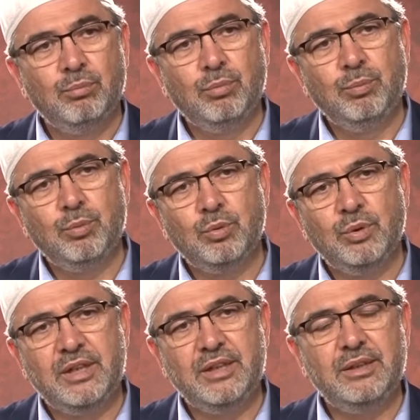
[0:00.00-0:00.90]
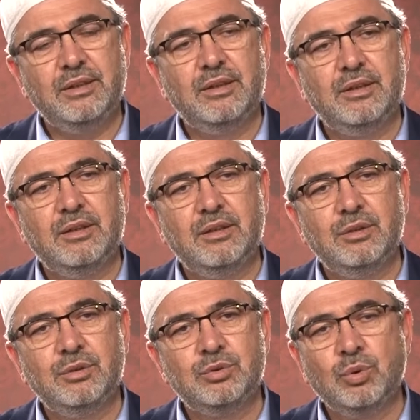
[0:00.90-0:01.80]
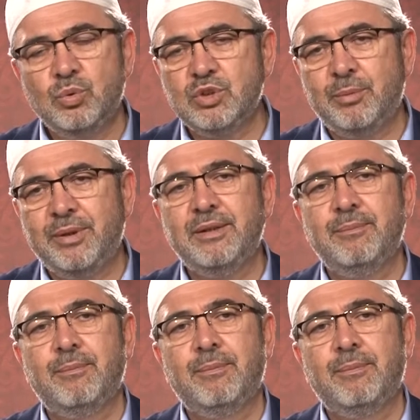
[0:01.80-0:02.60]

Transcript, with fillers: Bu putları çoğu zaman